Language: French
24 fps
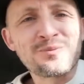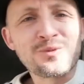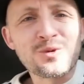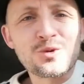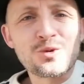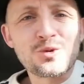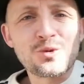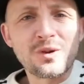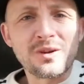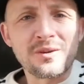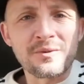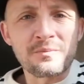
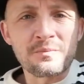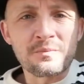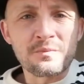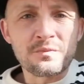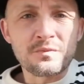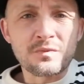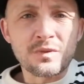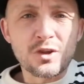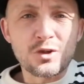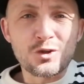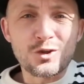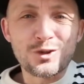Bonjour,
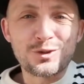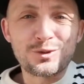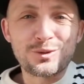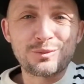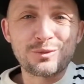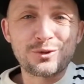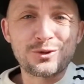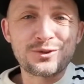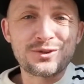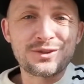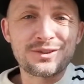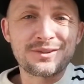je suis
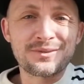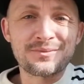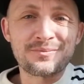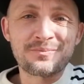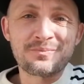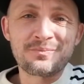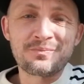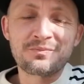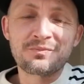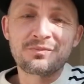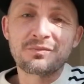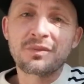Bruce.
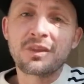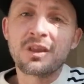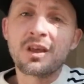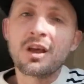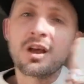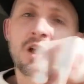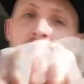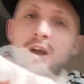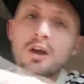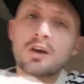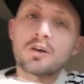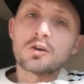
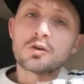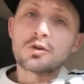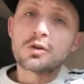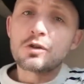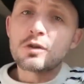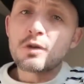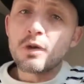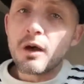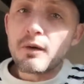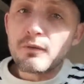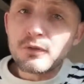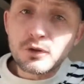Je
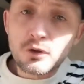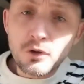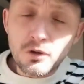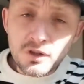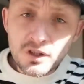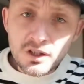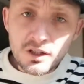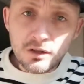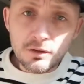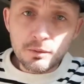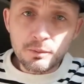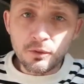serai votre
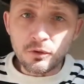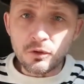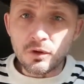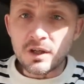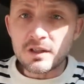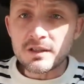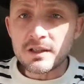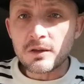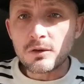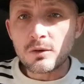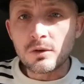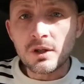guide pendant
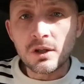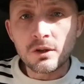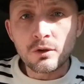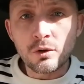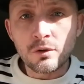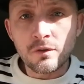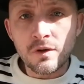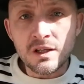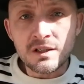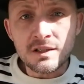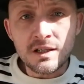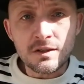les ateliers de
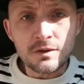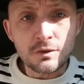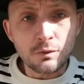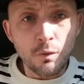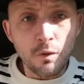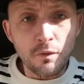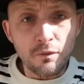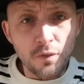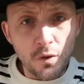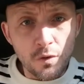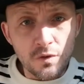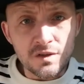
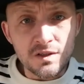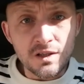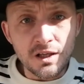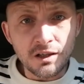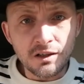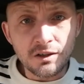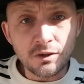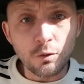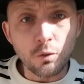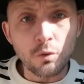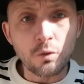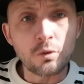conversation en
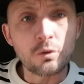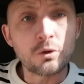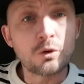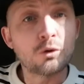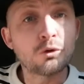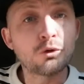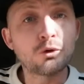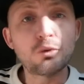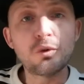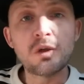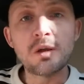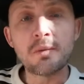français qui auront
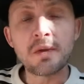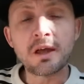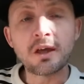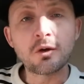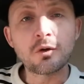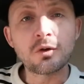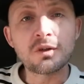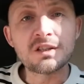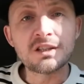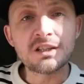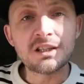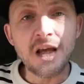lieu tous les
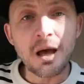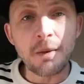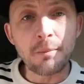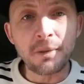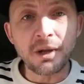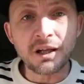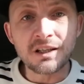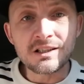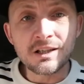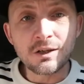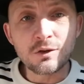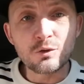mercredis à
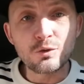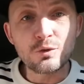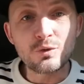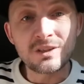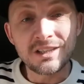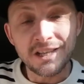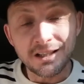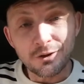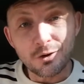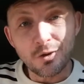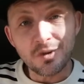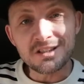partir du
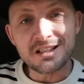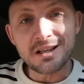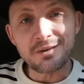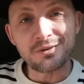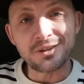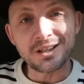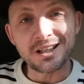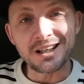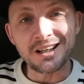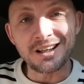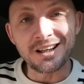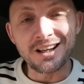14
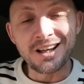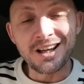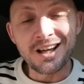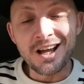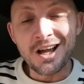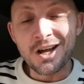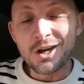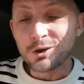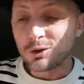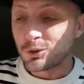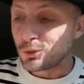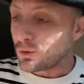avril.
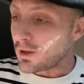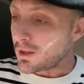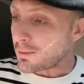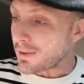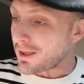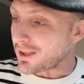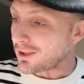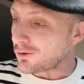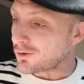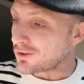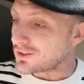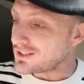Tous les
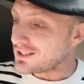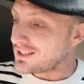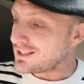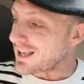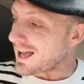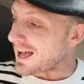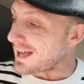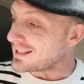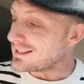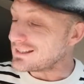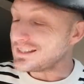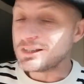mercredis
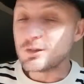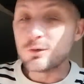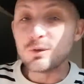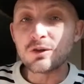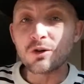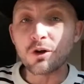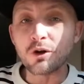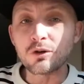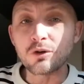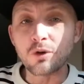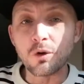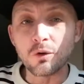à
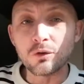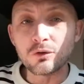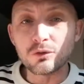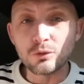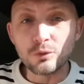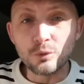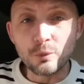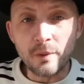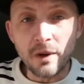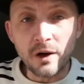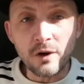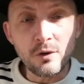18h30,
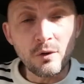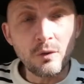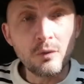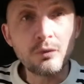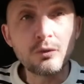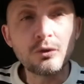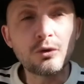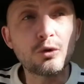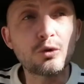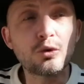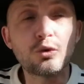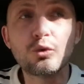nous
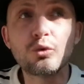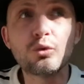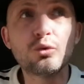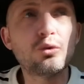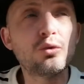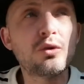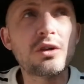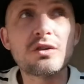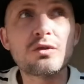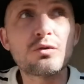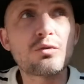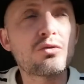parlerons de
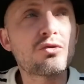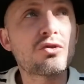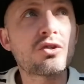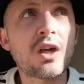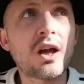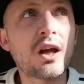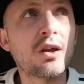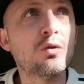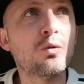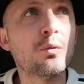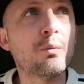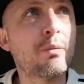tous les
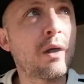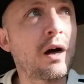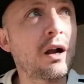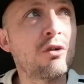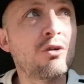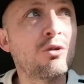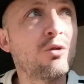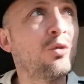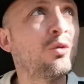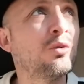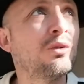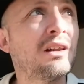sujets, nous
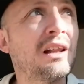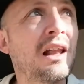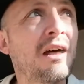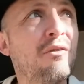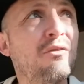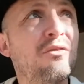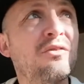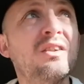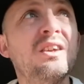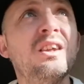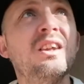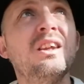parlerons de la
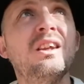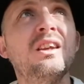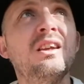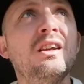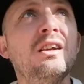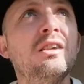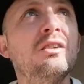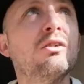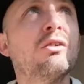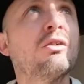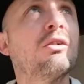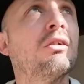
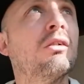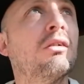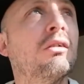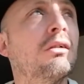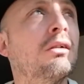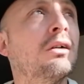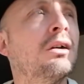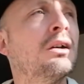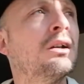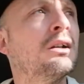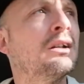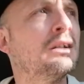vie,
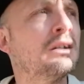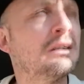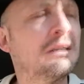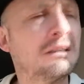de...